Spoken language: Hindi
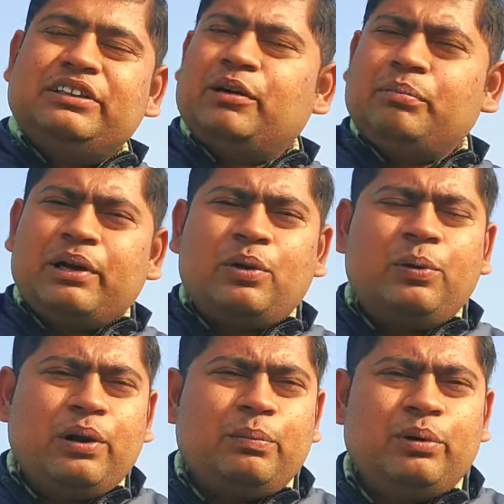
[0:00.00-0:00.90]
जब मैं
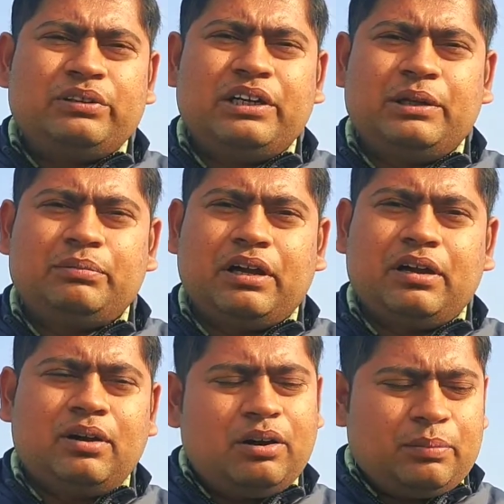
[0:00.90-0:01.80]
कोरोना पॉजिटिव
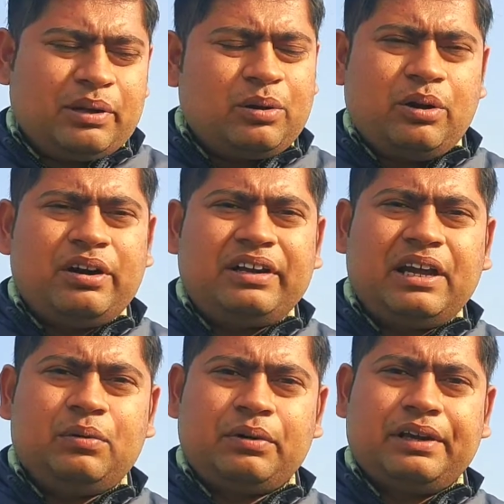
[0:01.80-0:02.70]
था और मैं
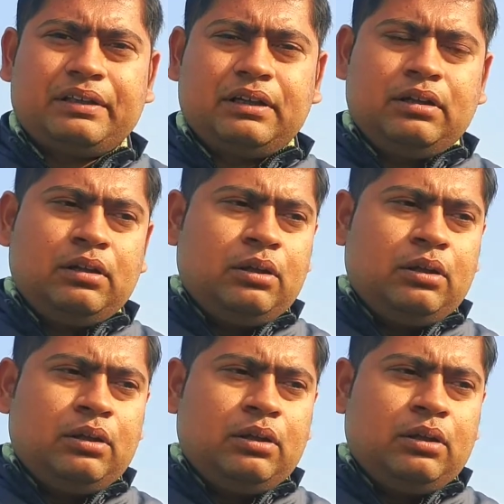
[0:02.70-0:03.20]
क्वारंटाइन हो गया था